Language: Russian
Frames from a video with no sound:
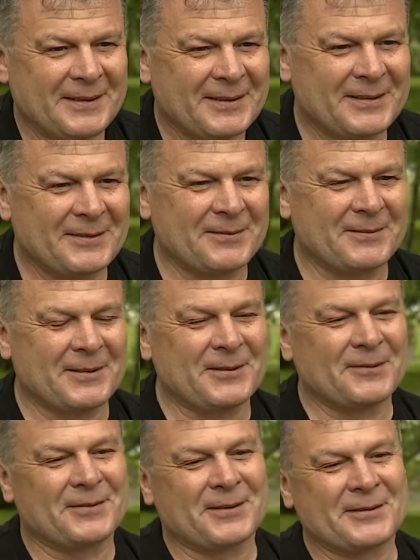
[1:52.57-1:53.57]
идти
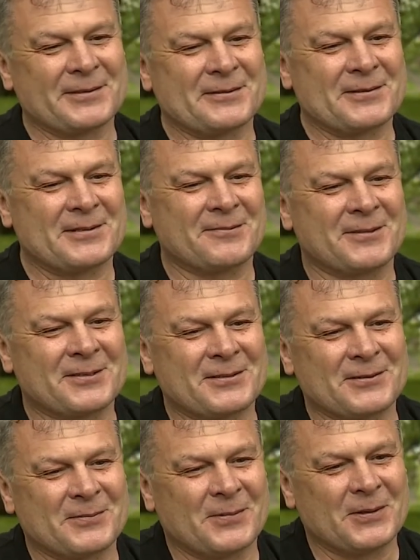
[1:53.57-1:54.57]
вдвоем в такой сложный
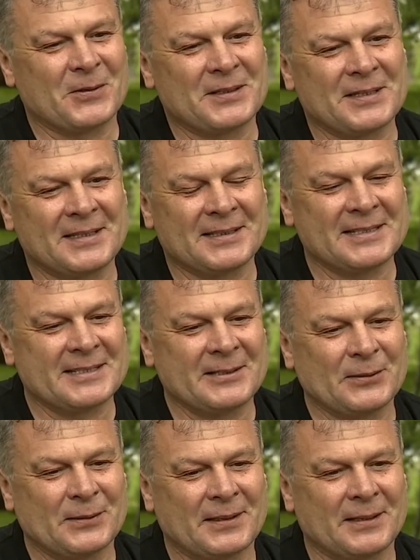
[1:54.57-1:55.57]
маршрут по
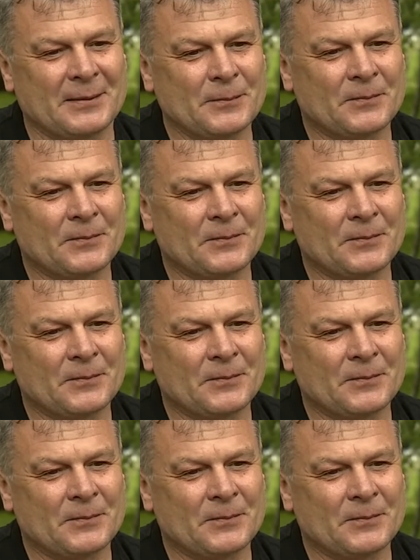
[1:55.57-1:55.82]
ненаселенке.